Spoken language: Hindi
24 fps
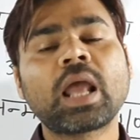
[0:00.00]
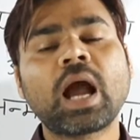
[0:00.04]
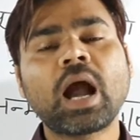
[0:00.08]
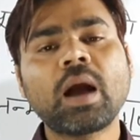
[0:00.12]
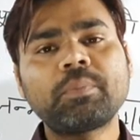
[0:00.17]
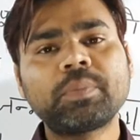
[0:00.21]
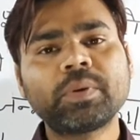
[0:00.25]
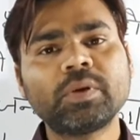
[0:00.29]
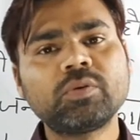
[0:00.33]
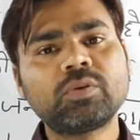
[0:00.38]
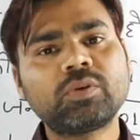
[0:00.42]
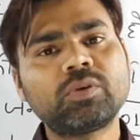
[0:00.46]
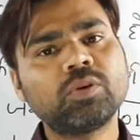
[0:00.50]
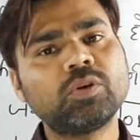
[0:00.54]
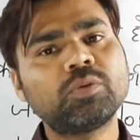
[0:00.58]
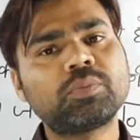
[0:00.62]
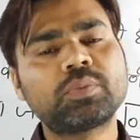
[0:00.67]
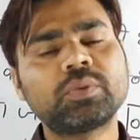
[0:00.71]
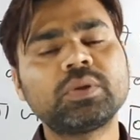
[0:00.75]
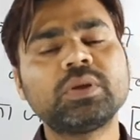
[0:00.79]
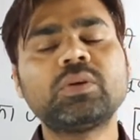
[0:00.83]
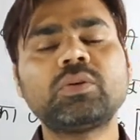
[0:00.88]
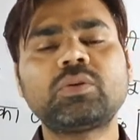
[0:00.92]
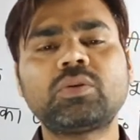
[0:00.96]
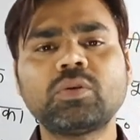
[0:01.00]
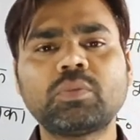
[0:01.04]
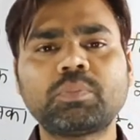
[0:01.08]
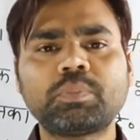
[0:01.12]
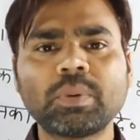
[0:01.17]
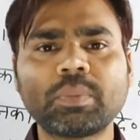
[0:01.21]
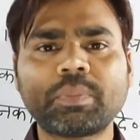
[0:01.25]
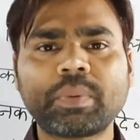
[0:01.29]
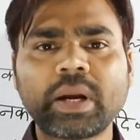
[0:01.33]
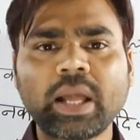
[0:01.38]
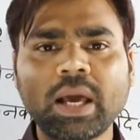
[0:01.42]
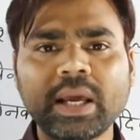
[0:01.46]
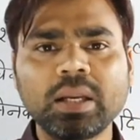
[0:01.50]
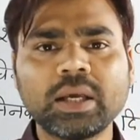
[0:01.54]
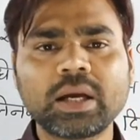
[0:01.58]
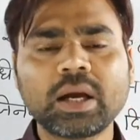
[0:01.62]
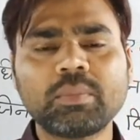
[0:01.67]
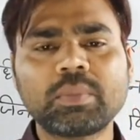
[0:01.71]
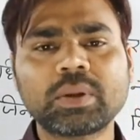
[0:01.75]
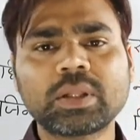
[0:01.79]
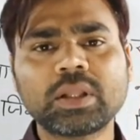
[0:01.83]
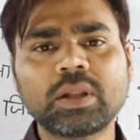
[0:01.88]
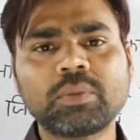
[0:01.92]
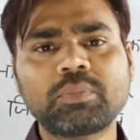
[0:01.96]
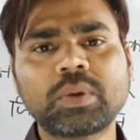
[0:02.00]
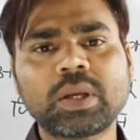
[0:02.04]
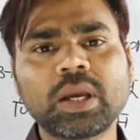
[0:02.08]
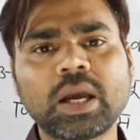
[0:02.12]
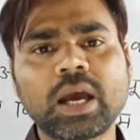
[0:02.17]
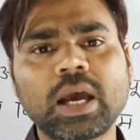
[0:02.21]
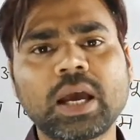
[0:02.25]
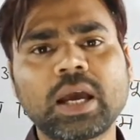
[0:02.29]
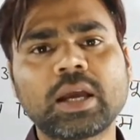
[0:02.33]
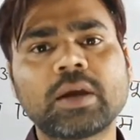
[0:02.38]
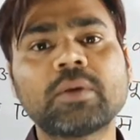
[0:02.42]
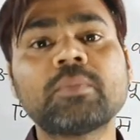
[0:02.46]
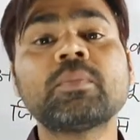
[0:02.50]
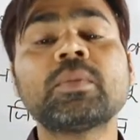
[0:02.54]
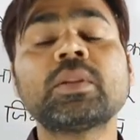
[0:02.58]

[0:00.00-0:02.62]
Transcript: आप यूट्यूब यूट्यूब पे पढ़ाने का मतलब क्या है